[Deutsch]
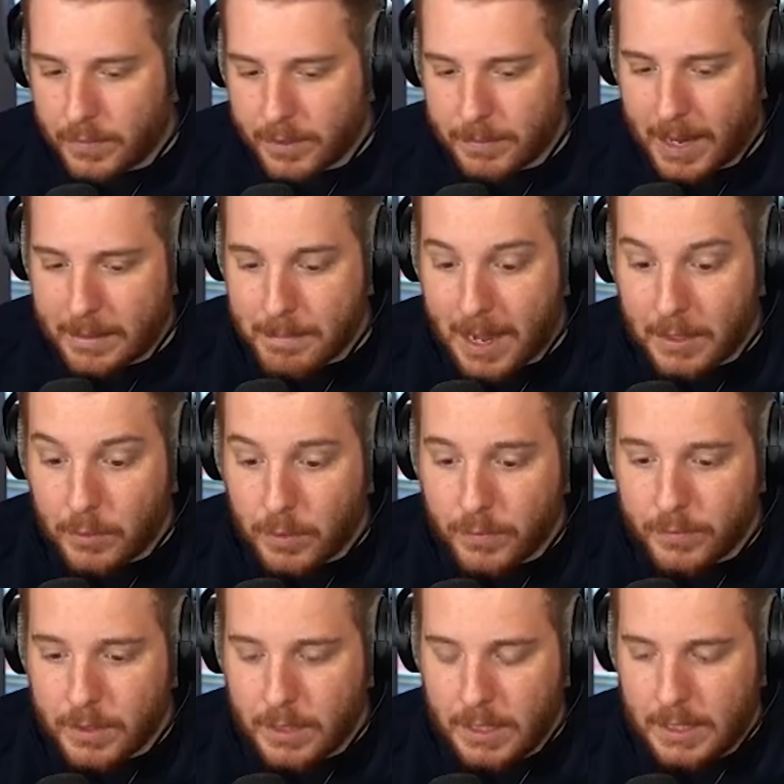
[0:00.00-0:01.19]
was man halt machen
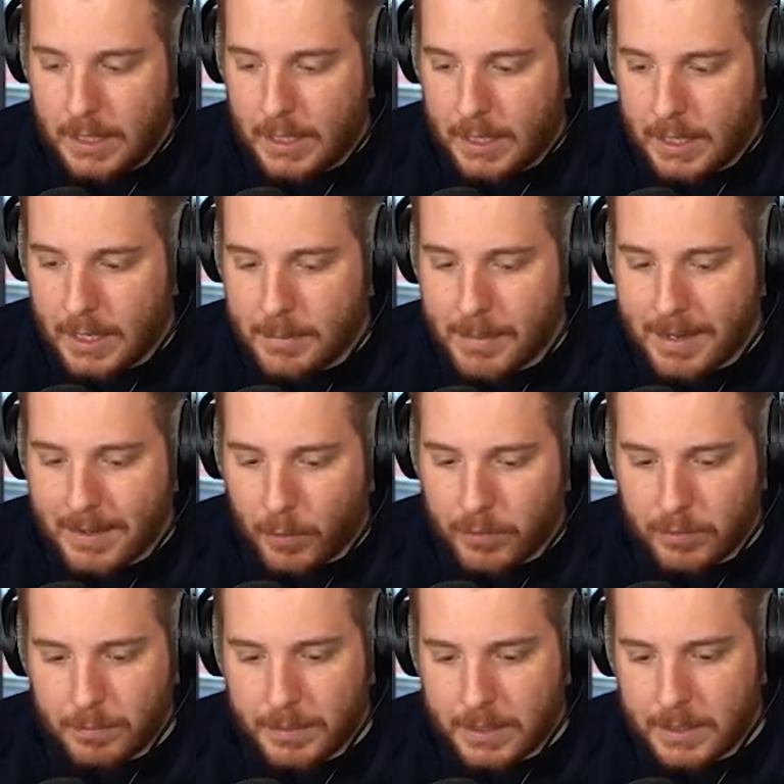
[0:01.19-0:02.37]
durfte ähm, als
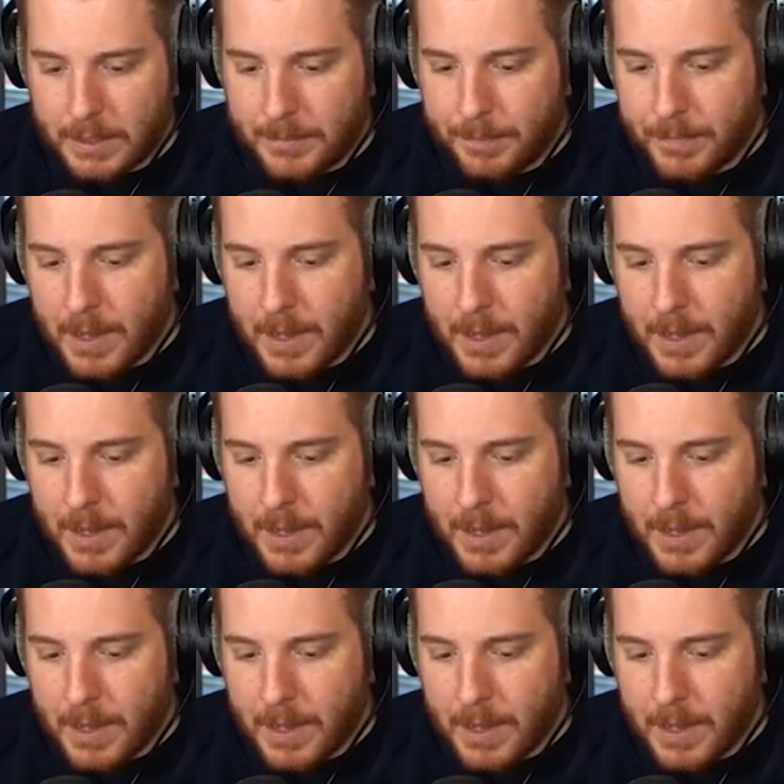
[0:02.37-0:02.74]
Auszubildender.